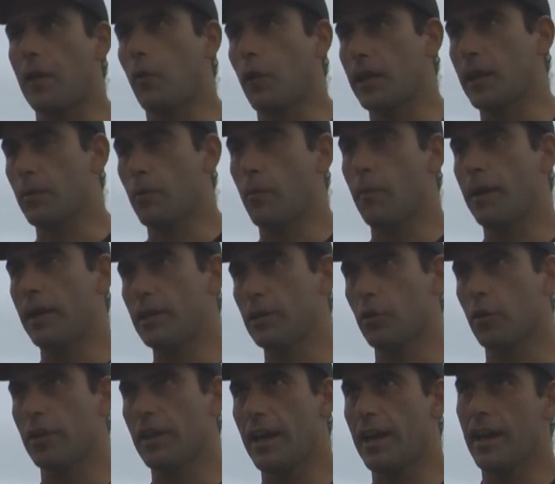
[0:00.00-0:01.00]
que en cualquier
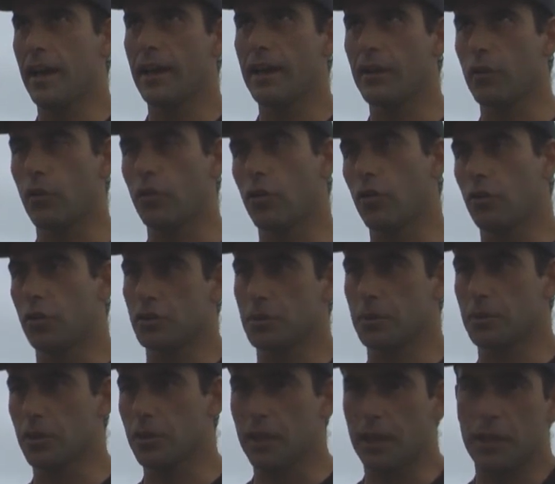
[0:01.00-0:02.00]
momento ya con los
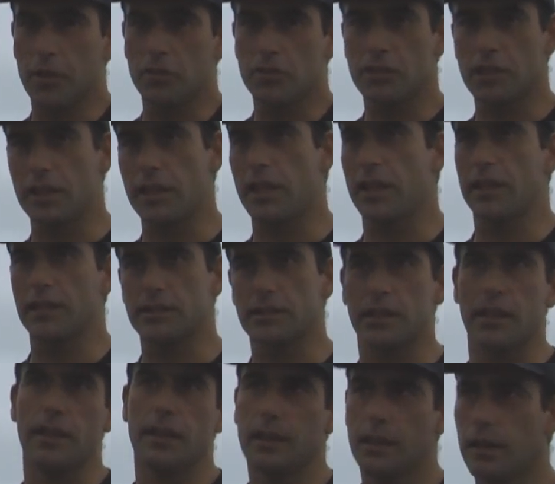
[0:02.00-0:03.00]
conocimientos que ellos tienen,
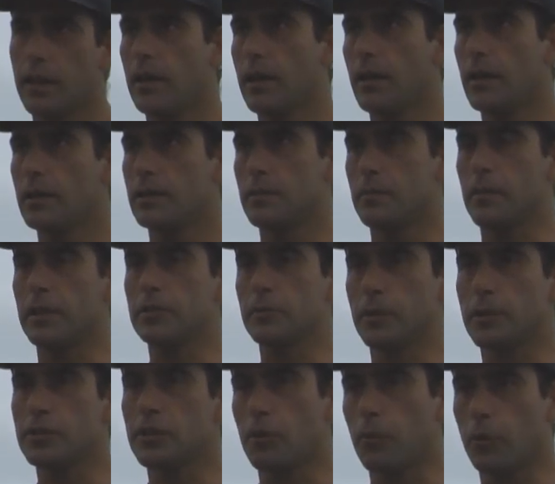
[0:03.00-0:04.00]
este, más o
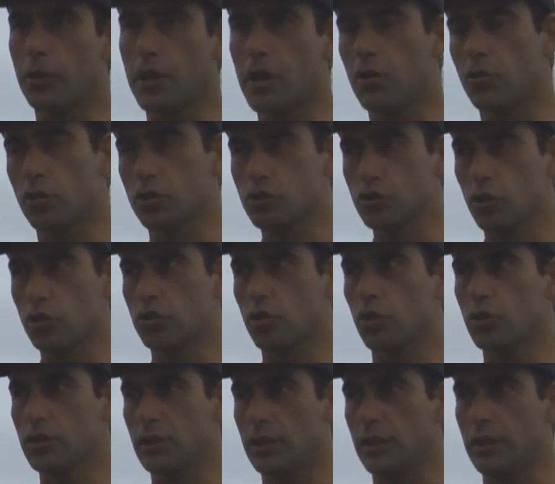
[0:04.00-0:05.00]
menos se comuniquen con
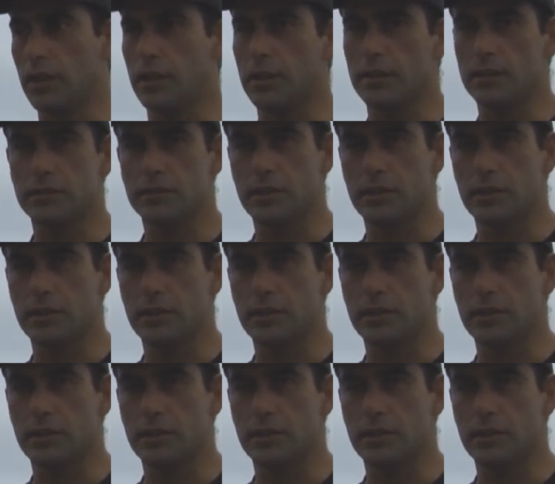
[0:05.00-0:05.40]
nosotros y